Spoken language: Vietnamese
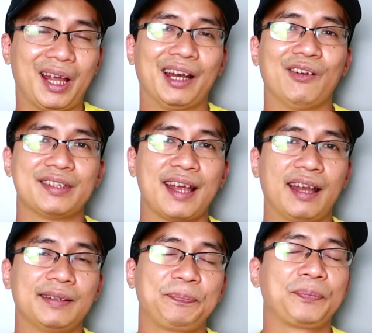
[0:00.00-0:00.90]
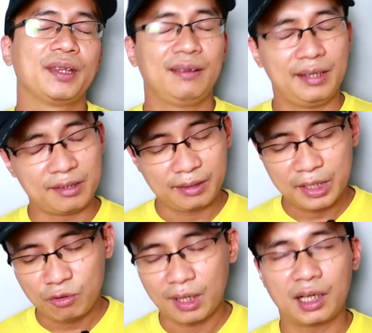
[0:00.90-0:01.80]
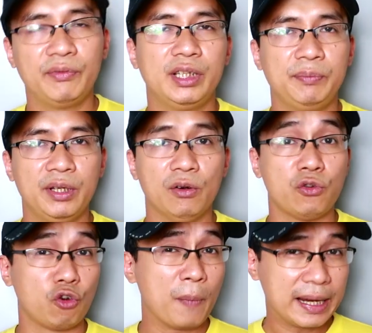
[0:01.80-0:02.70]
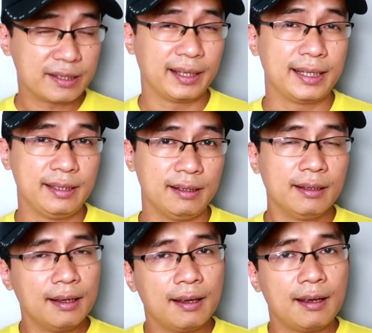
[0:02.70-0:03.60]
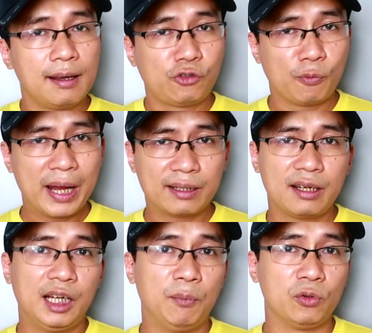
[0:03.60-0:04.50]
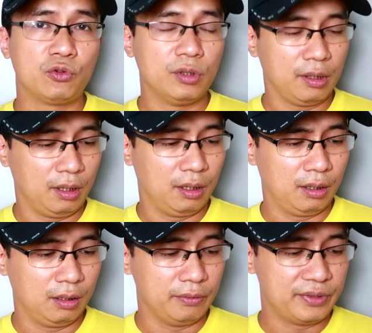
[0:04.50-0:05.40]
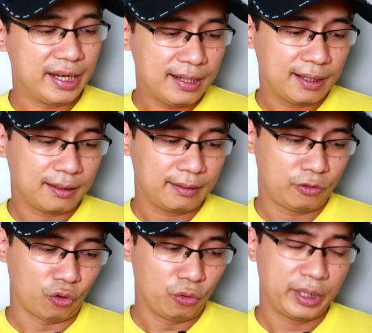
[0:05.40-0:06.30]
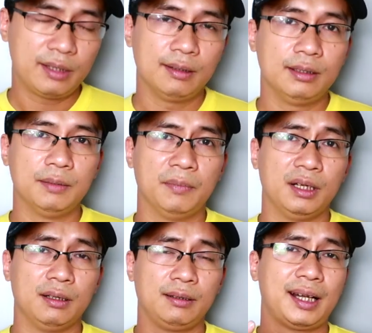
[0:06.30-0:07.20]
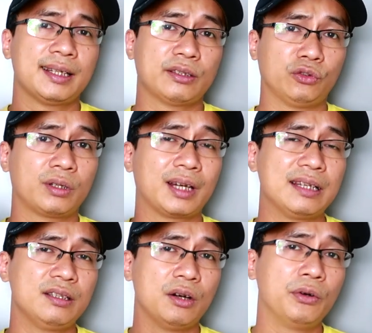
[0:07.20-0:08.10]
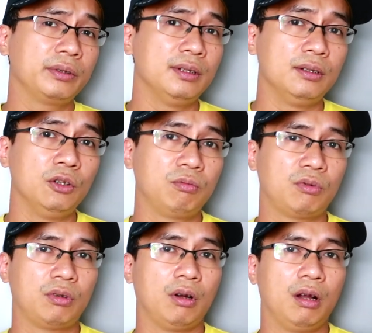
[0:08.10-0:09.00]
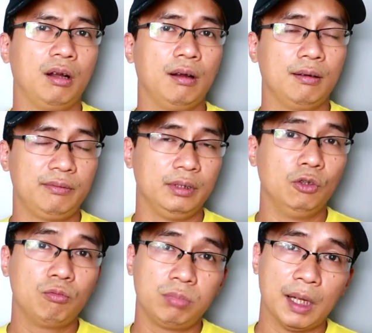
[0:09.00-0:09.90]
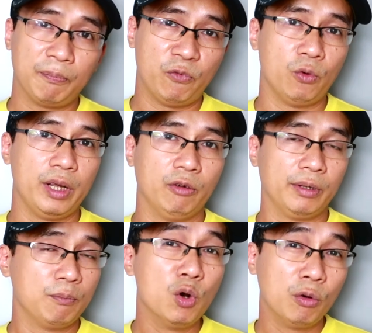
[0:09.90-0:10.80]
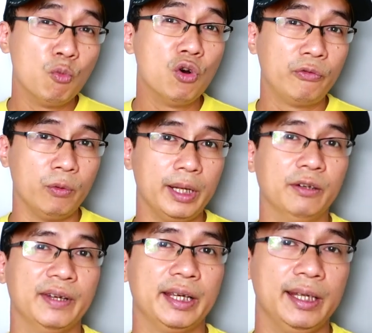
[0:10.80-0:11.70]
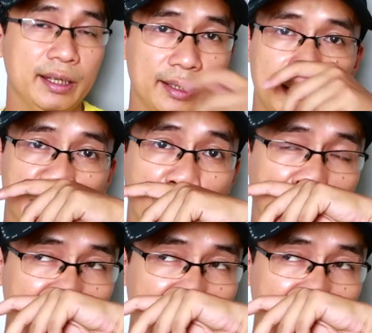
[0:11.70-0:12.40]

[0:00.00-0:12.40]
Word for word: nào là sai thì trước tiên chúng ta cần phải tìm hiểu số batch là cái gì số batch này là một uh, dãy các số ký tự mà các nhà sản xuất đánh dấu từ lúc uh, từ lúc nhập phụ liệu này mua mua phụ liệu về để sản xuất này